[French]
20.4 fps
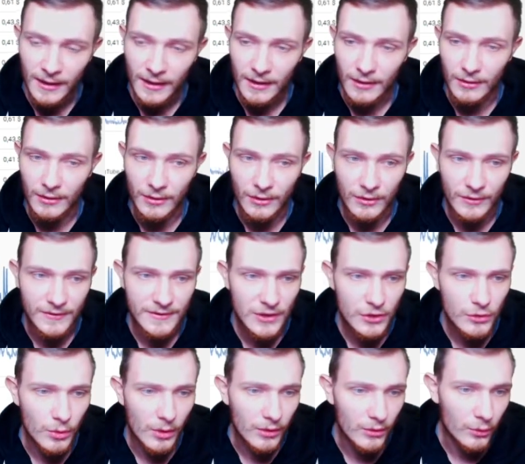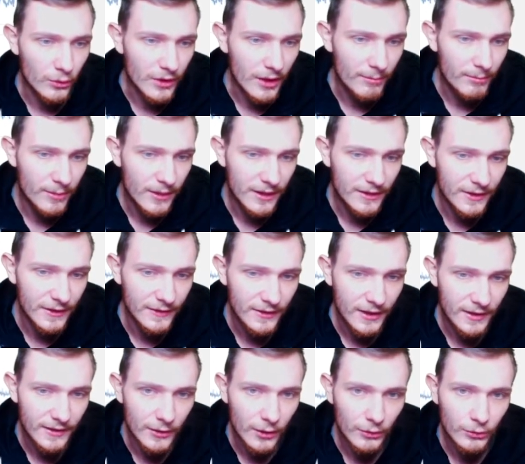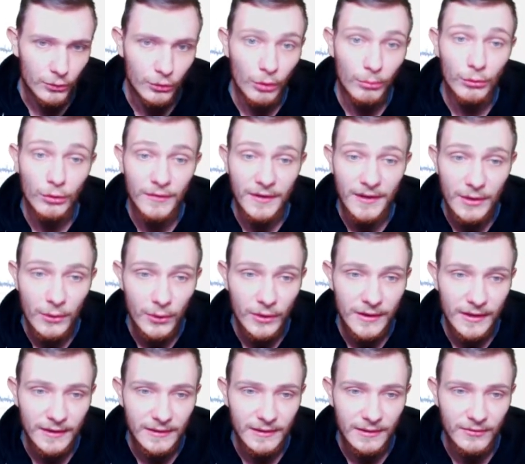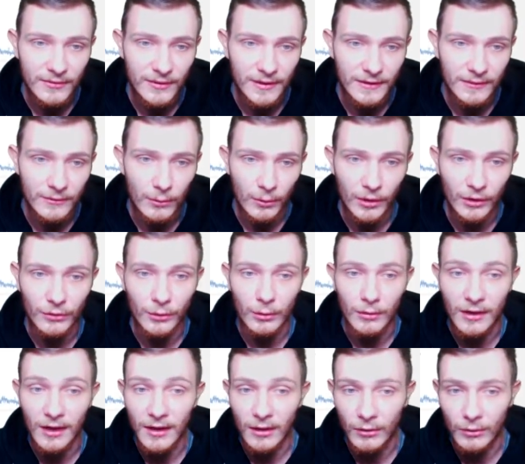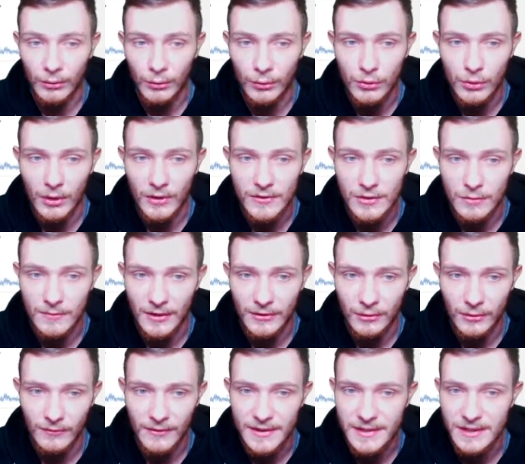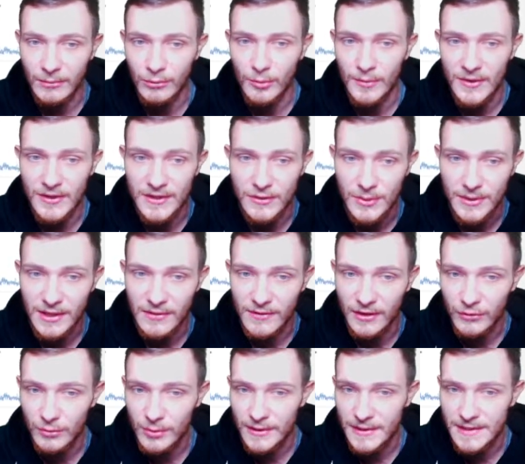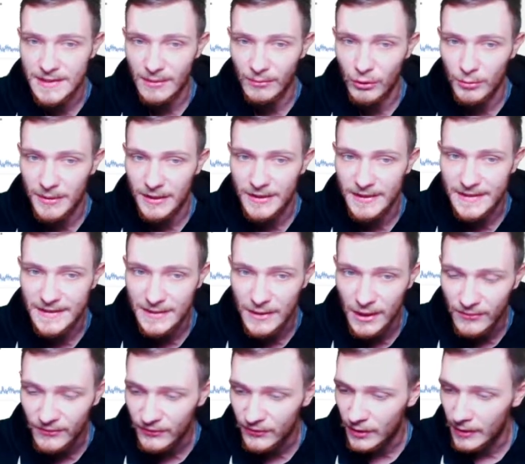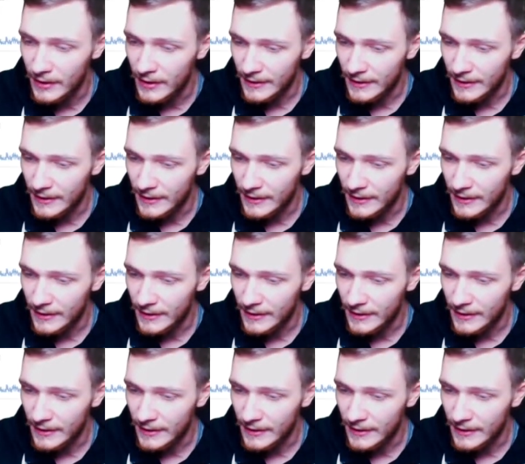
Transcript: Euh, ça, je crois qu'on n'a pas le détail d'ailleurs du nombre de vidéos qui a été faite, donc entre là, en l'occurrence, le 29 décembre 2018 et 28 décembre 2019.